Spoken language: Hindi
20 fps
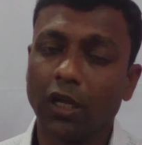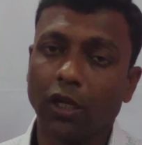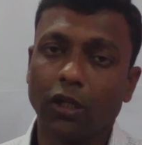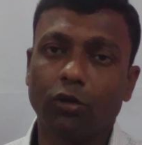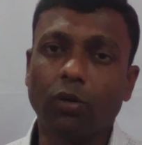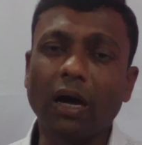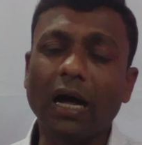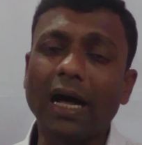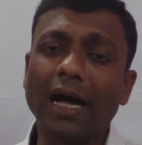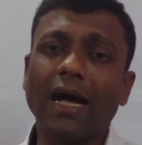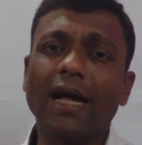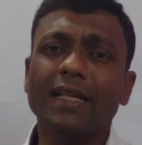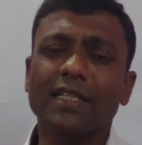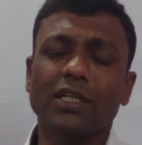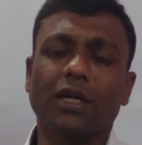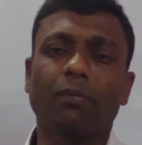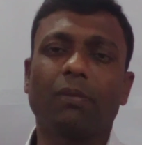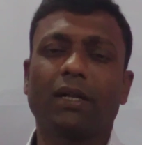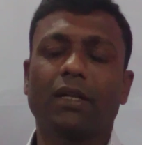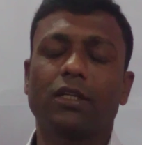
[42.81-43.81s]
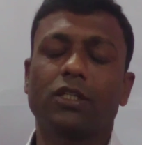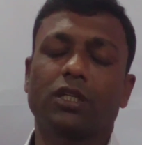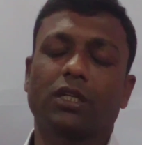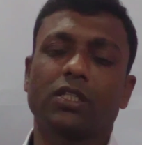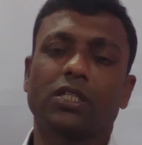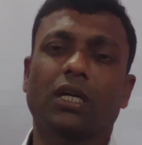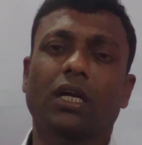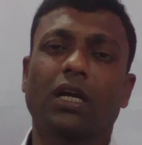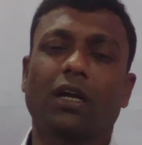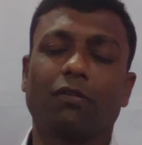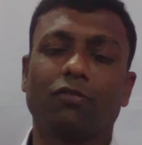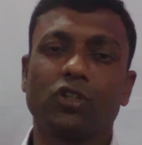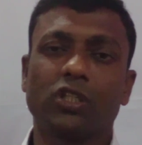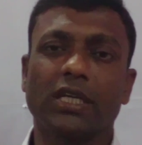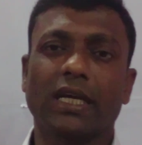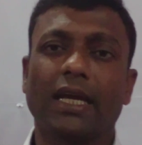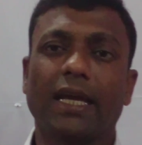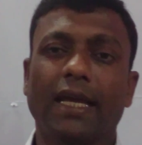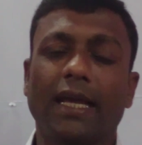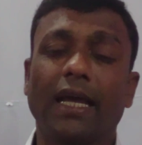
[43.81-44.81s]
तो आज हमारे चर्चा का
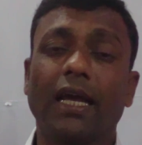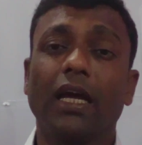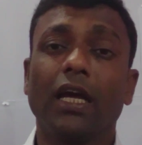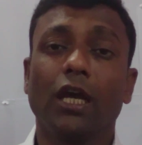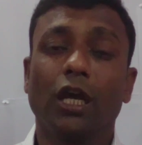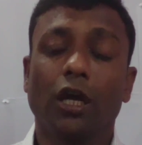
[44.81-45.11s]
विषय है